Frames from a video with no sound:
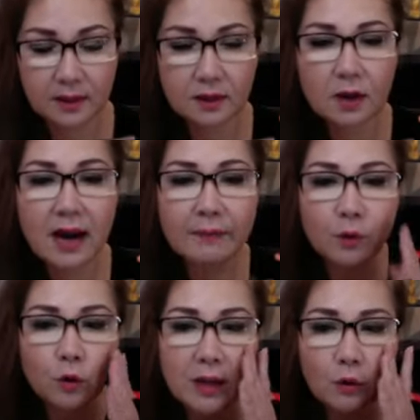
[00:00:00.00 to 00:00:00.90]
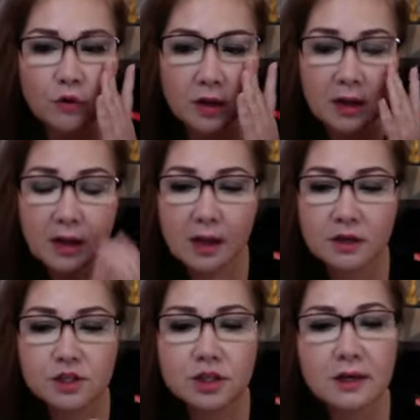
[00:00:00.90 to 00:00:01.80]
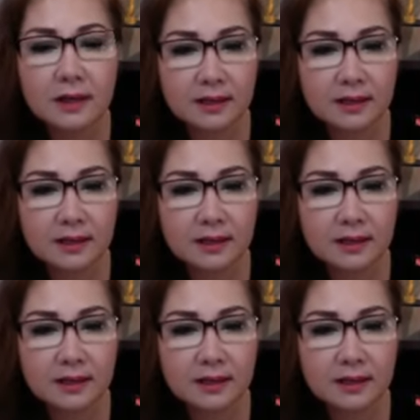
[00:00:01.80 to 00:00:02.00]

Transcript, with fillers: Nó làm cho da quý vị rất là